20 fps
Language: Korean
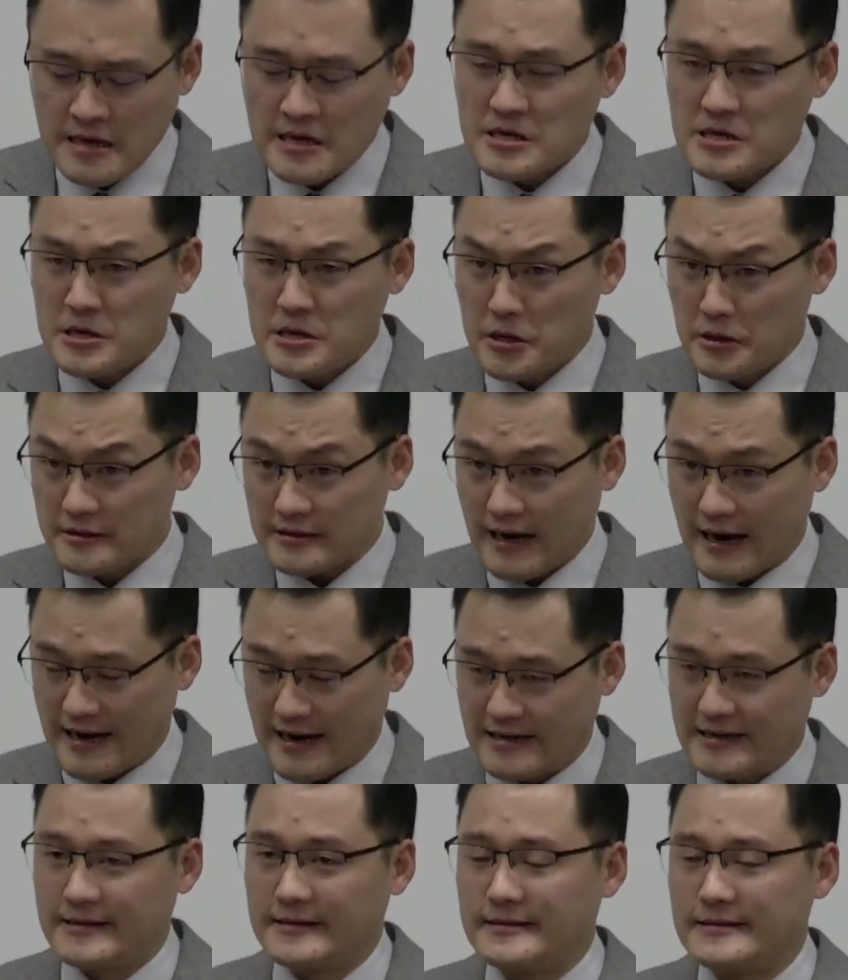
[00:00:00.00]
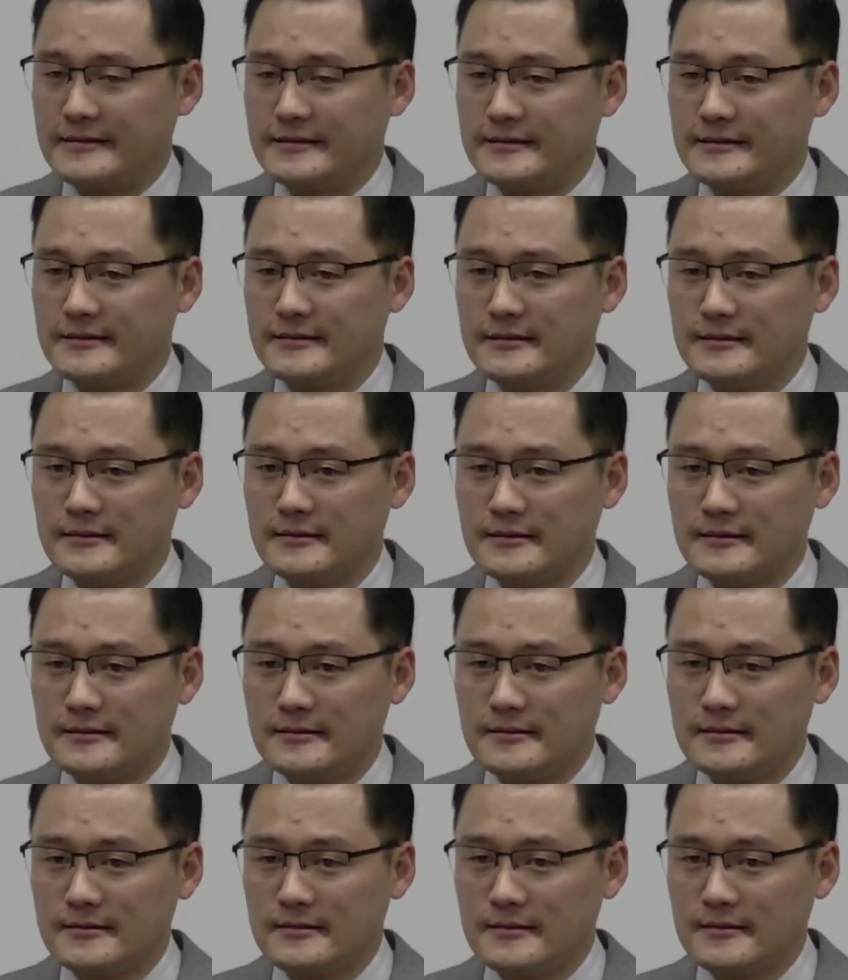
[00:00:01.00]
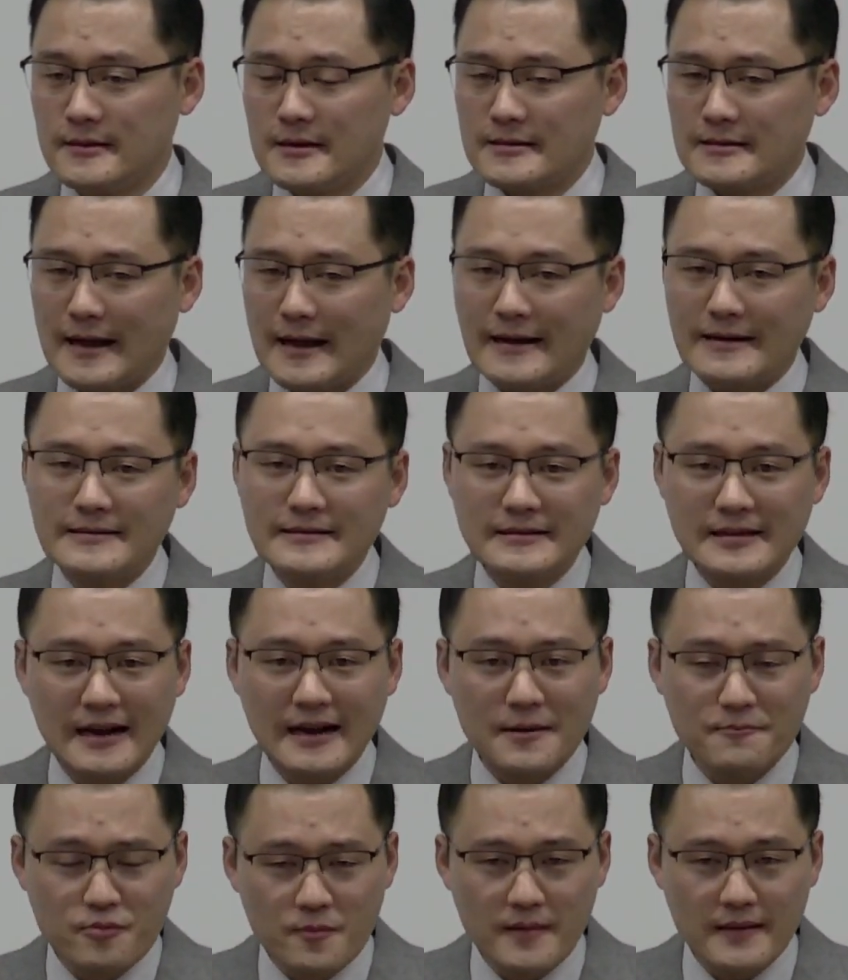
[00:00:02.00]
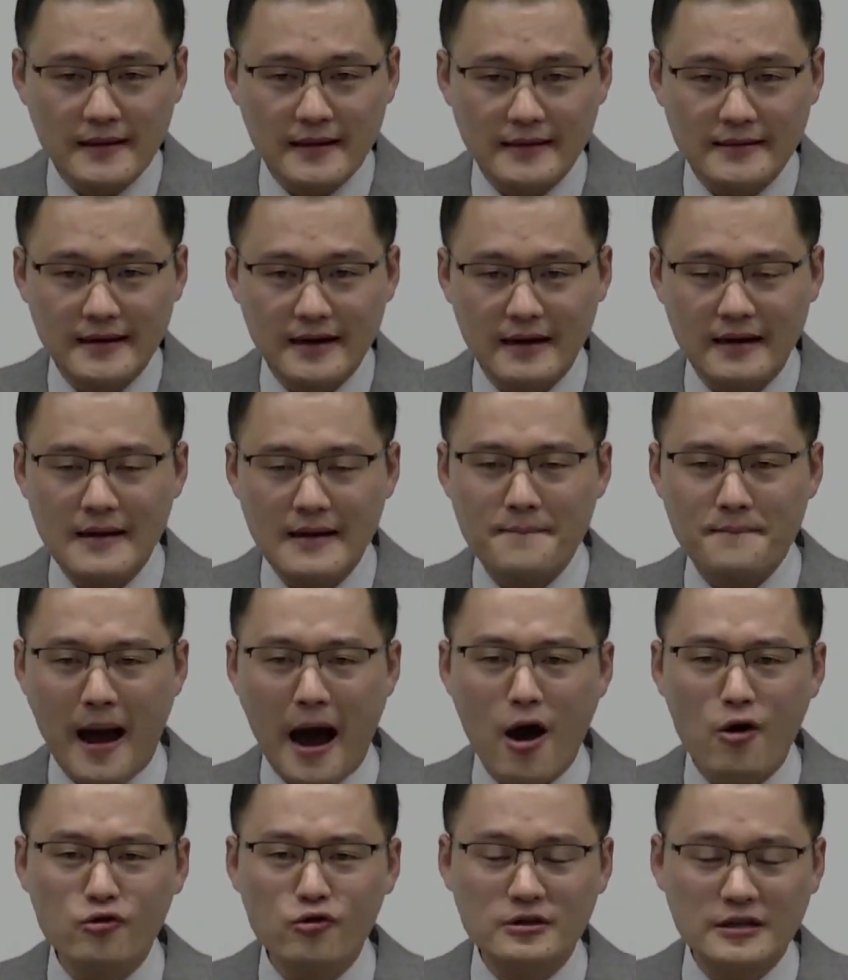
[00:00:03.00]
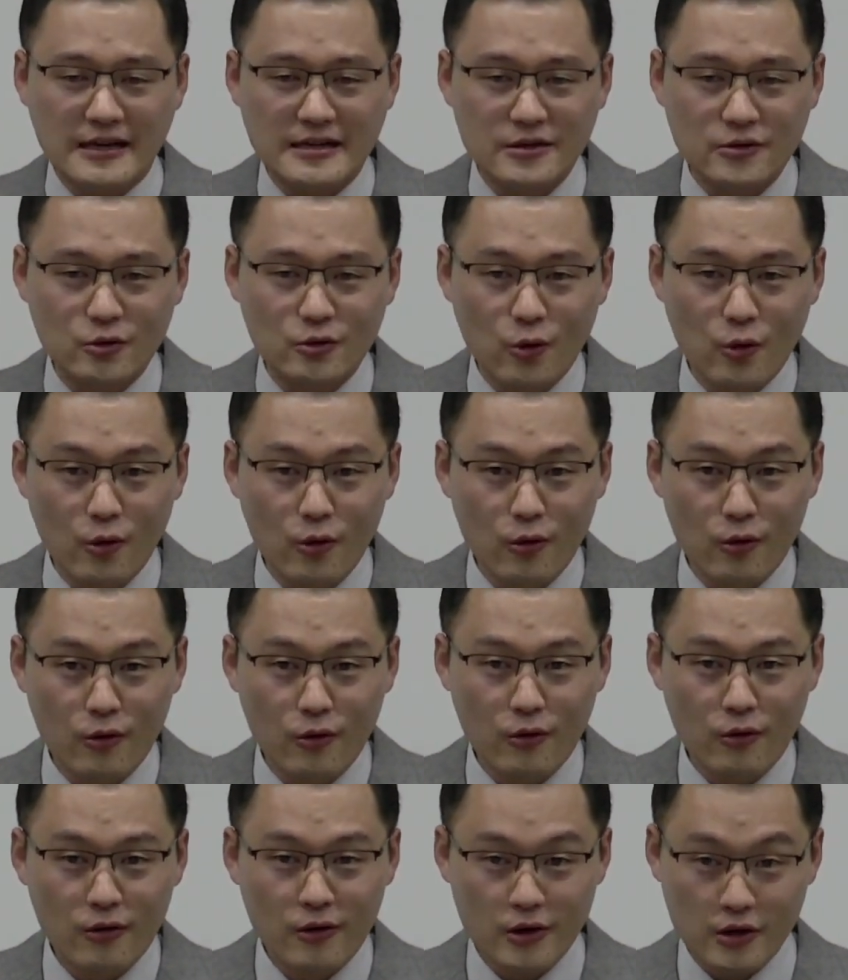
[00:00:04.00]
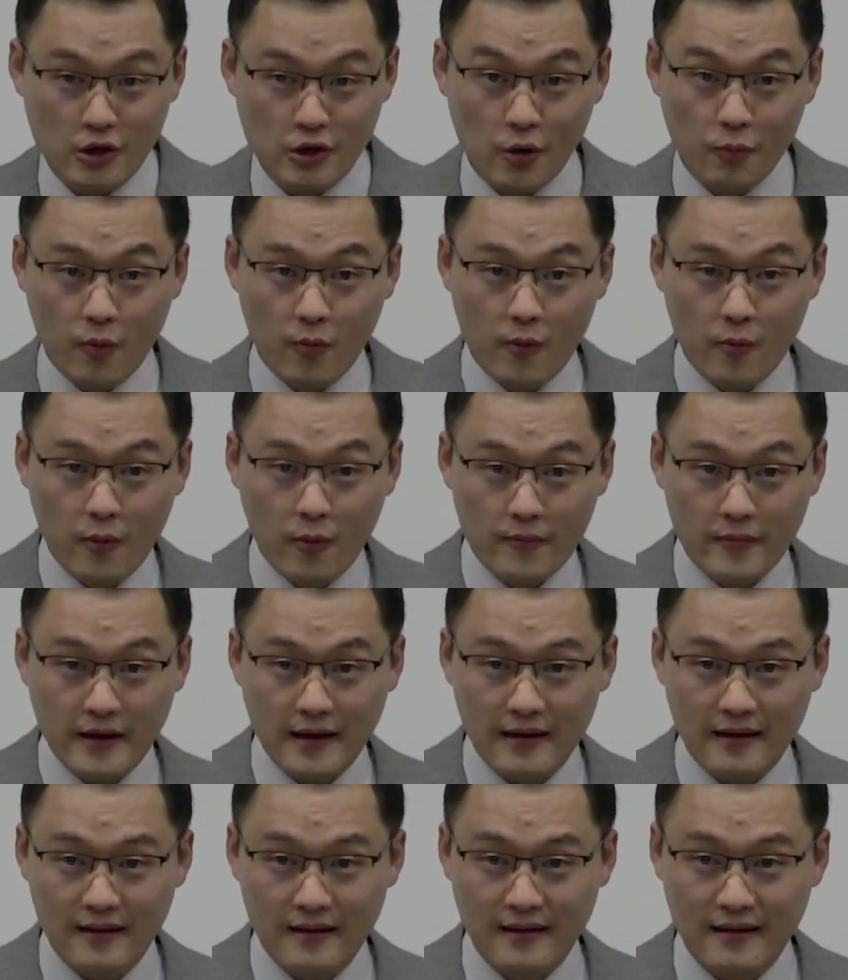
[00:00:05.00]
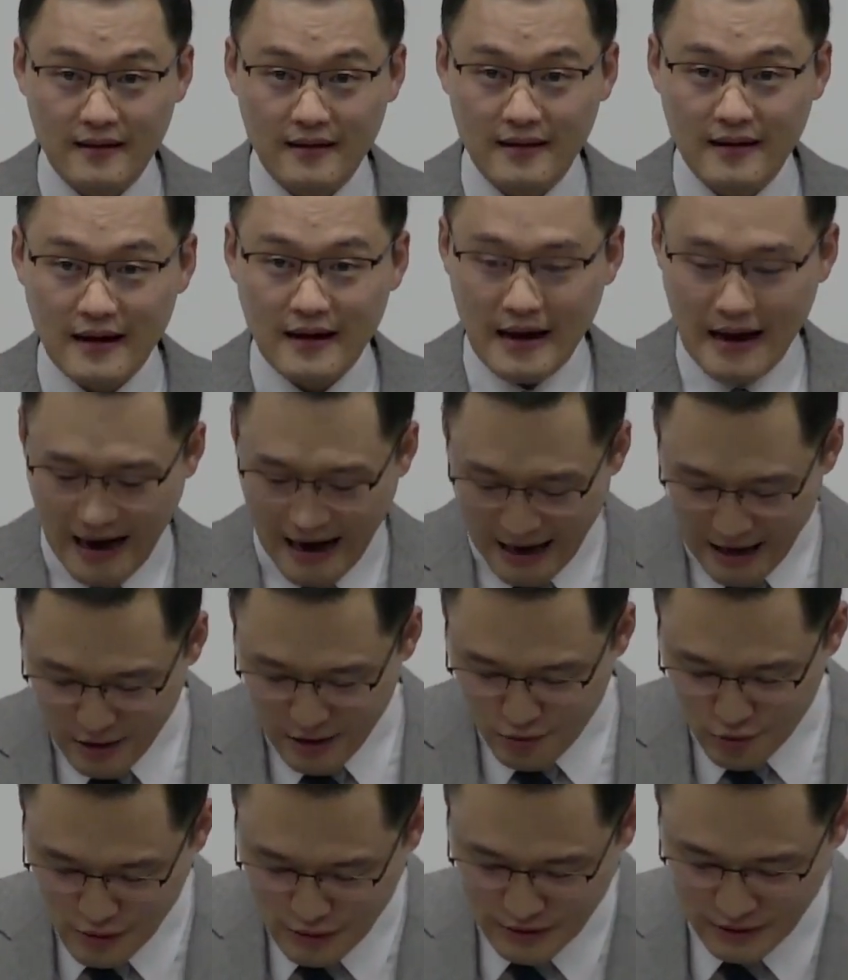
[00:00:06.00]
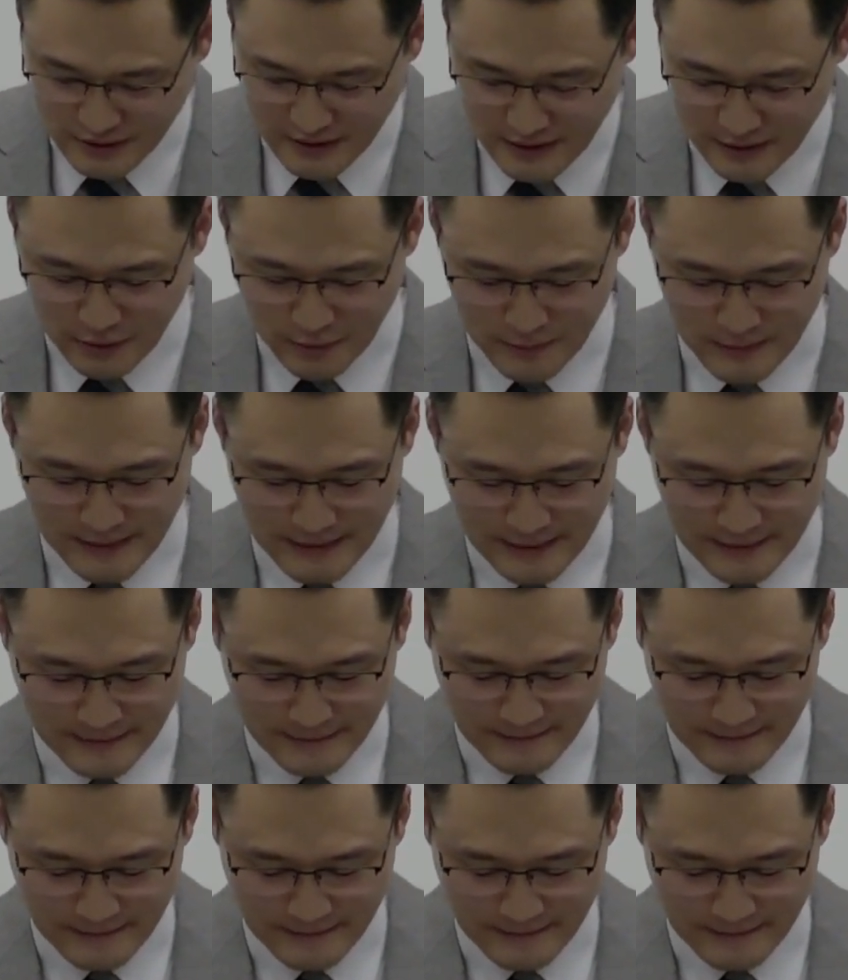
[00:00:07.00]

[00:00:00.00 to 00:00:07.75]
이런 사실을 다른 사람뿐만 아니라 바울 자신도 이걸 보면 뭡니까? 알고 있었다는 겁니다.